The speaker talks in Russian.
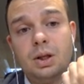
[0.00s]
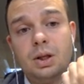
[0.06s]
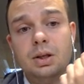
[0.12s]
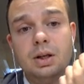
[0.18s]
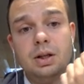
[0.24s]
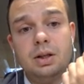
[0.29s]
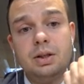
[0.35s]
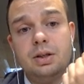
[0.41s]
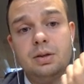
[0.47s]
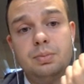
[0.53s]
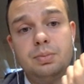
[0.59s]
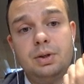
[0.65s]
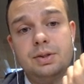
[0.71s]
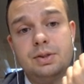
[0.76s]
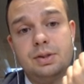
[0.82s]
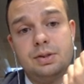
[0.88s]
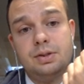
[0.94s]
для них
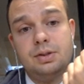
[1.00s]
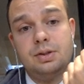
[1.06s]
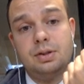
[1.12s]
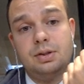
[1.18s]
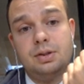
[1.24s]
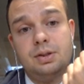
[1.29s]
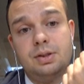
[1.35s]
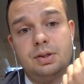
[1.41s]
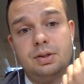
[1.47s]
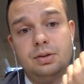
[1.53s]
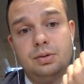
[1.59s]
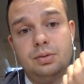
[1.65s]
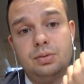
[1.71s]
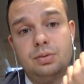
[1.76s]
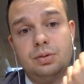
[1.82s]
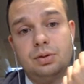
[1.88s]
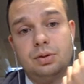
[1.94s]
близость к
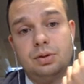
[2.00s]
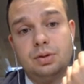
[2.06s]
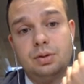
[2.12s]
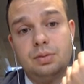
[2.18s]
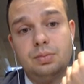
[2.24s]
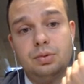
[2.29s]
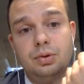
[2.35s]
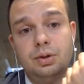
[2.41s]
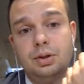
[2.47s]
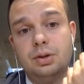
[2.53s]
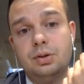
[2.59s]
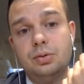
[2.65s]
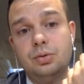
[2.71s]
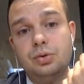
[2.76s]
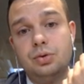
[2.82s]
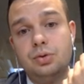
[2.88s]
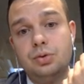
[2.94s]
центру, к работе – это
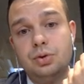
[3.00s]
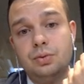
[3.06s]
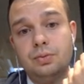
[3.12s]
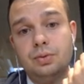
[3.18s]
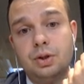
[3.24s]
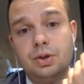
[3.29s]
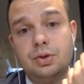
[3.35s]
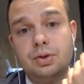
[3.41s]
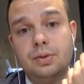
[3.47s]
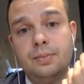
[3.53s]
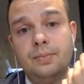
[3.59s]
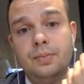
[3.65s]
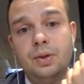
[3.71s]
очень-очень важно.